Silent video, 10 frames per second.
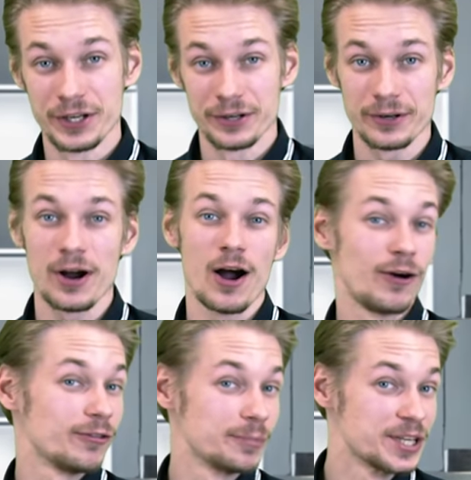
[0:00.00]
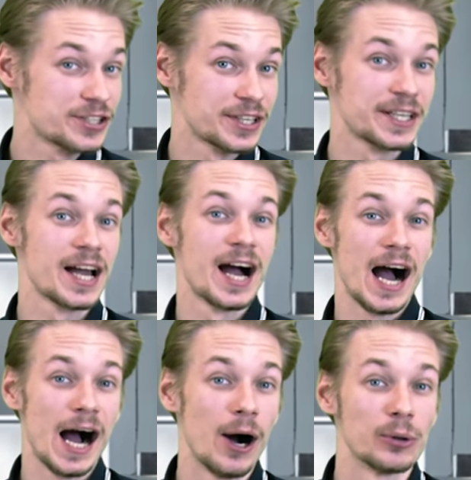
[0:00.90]
Fear of Missing
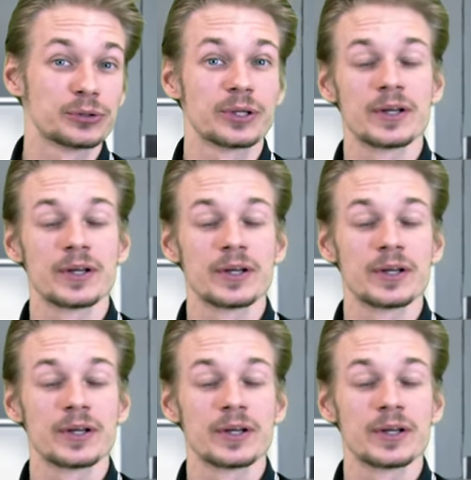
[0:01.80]
Out.